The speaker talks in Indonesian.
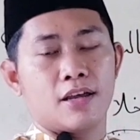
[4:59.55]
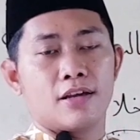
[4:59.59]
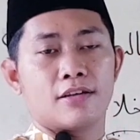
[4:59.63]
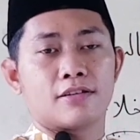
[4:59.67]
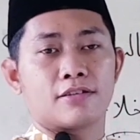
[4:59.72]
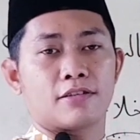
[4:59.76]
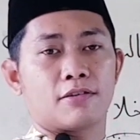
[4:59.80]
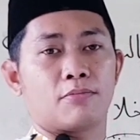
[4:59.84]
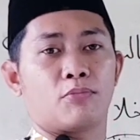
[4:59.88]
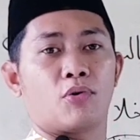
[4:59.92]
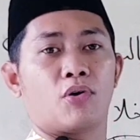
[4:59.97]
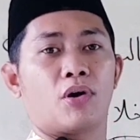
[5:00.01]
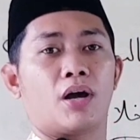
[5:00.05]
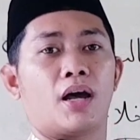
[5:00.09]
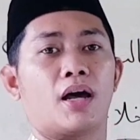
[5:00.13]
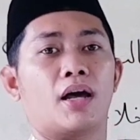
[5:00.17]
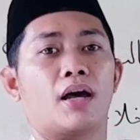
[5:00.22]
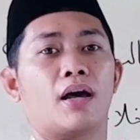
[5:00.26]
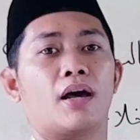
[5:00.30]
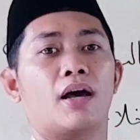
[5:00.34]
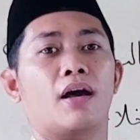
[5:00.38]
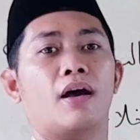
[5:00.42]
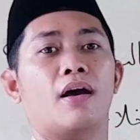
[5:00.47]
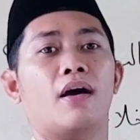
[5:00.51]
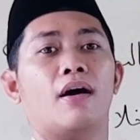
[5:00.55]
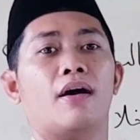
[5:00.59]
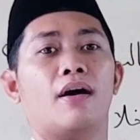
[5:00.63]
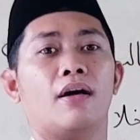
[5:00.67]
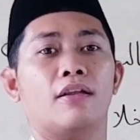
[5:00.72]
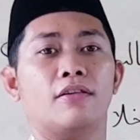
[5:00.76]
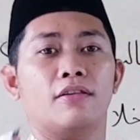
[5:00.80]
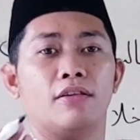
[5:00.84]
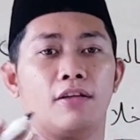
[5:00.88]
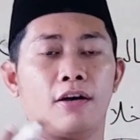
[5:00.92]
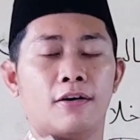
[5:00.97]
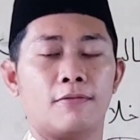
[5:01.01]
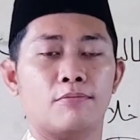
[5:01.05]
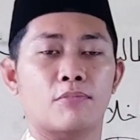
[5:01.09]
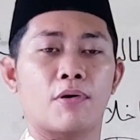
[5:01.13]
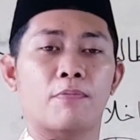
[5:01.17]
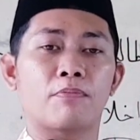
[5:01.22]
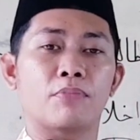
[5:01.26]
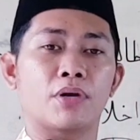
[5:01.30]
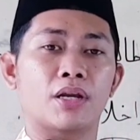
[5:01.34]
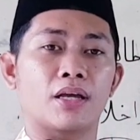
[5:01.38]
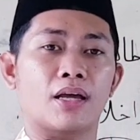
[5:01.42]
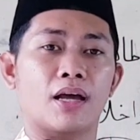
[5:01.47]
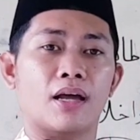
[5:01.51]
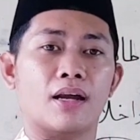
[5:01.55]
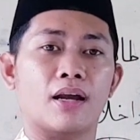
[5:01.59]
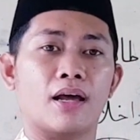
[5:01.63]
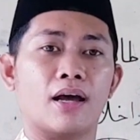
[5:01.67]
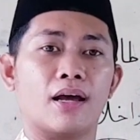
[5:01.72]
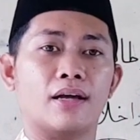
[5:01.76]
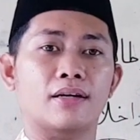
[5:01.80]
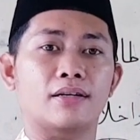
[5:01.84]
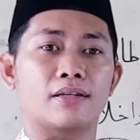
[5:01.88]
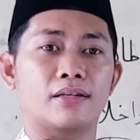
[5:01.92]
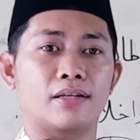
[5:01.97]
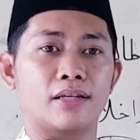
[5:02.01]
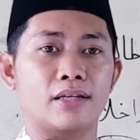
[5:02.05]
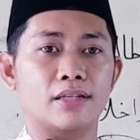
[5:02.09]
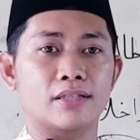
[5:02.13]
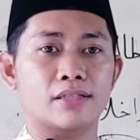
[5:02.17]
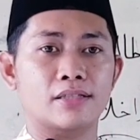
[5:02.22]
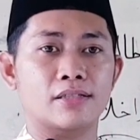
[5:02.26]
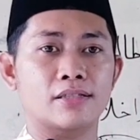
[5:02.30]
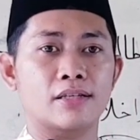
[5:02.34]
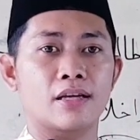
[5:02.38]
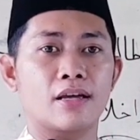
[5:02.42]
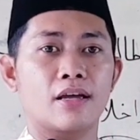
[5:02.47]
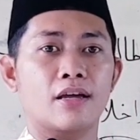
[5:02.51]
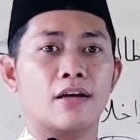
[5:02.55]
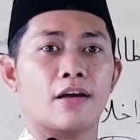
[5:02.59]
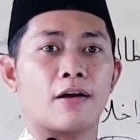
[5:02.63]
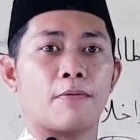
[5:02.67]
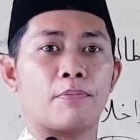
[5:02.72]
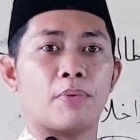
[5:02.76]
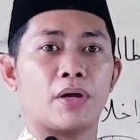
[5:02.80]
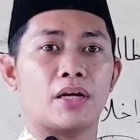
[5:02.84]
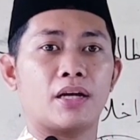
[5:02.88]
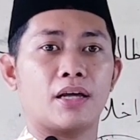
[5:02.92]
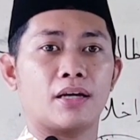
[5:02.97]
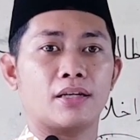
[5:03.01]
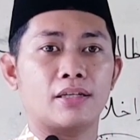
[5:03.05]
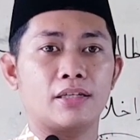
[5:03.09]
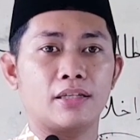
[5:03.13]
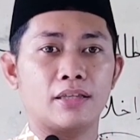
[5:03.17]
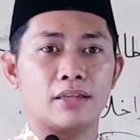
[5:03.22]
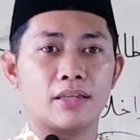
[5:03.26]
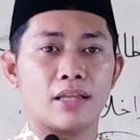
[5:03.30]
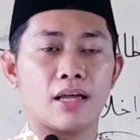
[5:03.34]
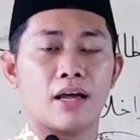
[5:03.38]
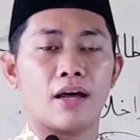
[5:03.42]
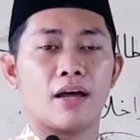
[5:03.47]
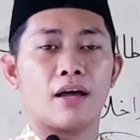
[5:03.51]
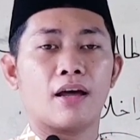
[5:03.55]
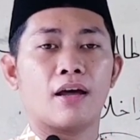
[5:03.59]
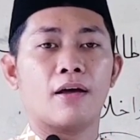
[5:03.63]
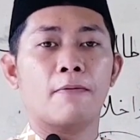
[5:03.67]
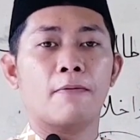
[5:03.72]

semoga Allah memberikan hadis kepada kita